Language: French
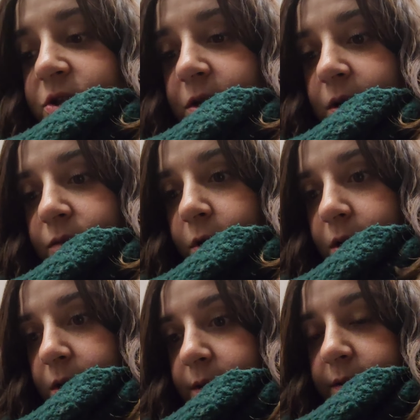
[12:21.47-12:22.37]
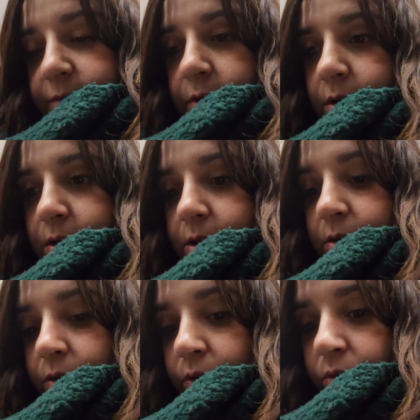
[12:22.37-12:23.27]
je viens d'aller voir les livres,
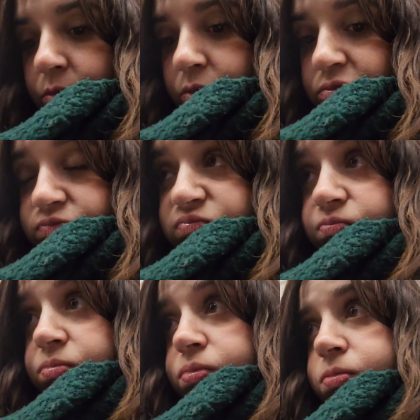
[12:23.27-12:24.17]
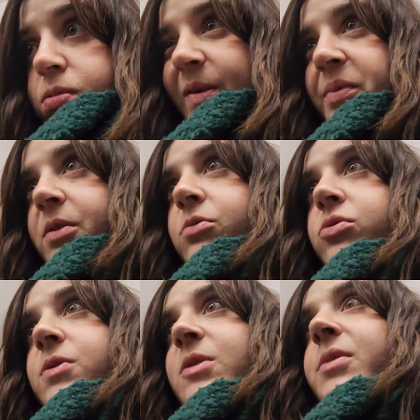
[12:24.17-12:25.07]
il euh, n'y a pas grand
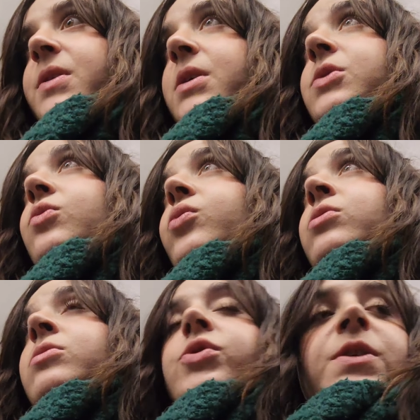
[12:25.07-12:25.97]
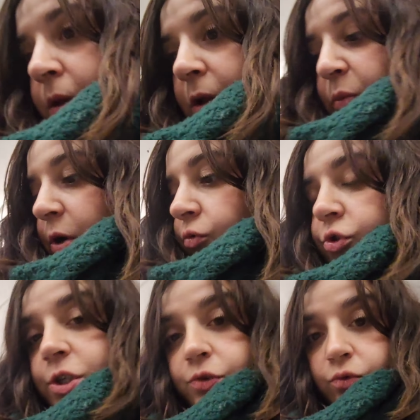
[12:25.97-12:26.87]
chose qui m'intéresse non plus. Je Mais là par contre, je
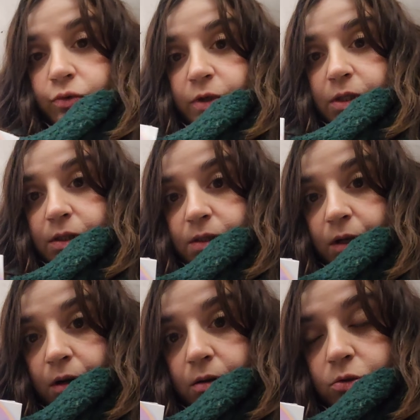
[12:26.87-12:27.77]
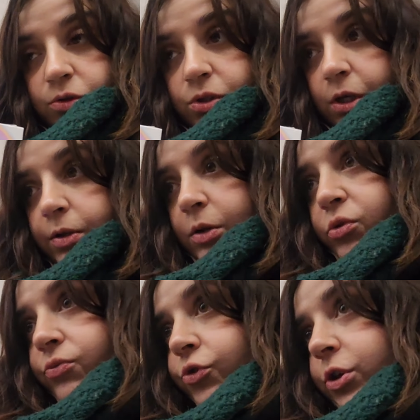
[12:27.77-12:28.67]
viens de trouver ça, c'est un
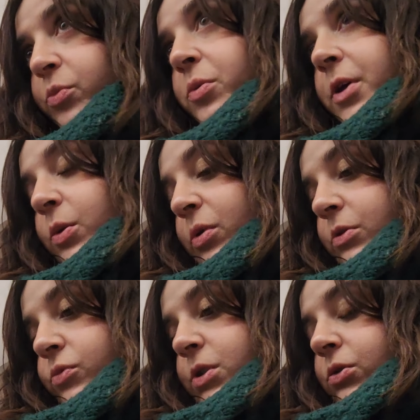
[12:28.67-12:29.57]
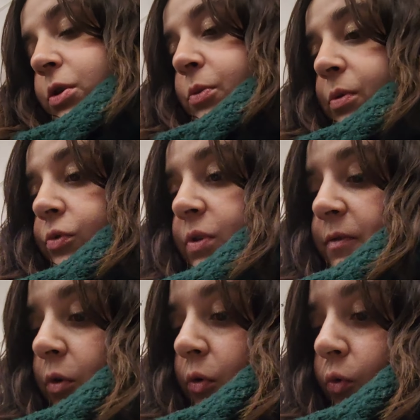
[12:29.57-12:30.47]
album de K-pop avec plein de musiques de K-pop de
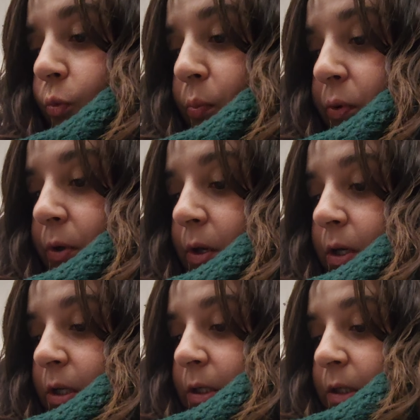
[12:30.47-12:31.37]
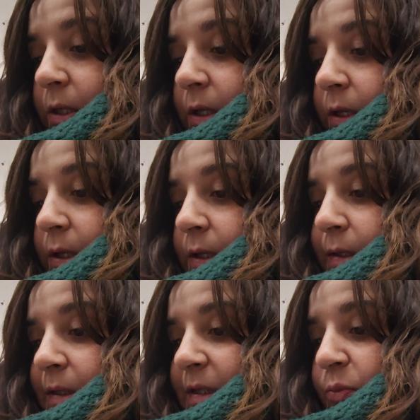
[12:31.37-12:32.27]
différents groupes. Et
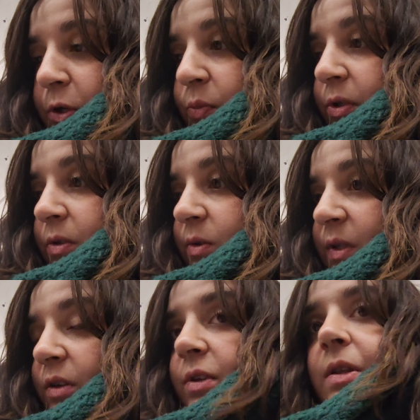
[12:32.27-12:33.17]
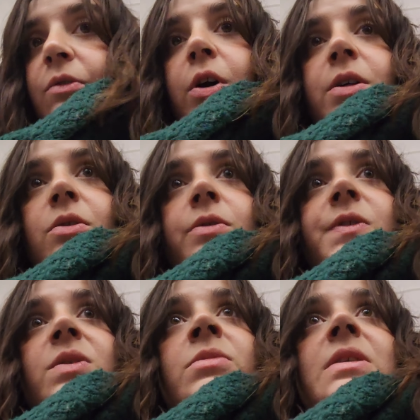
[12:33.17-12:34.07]
ça, ça peut être bien parce que ça évite d'avoir
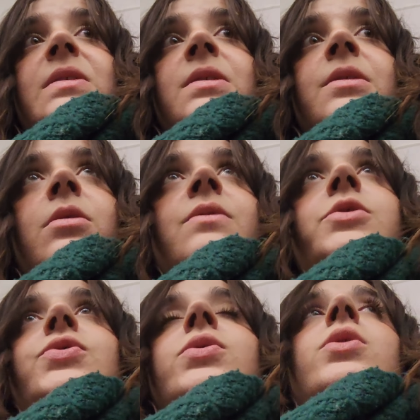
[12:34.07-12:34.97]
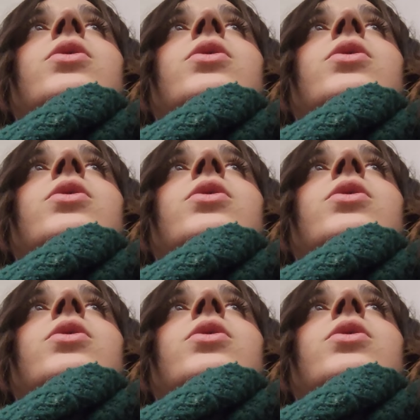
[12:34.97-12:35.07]
36 000 CD dans la voiture.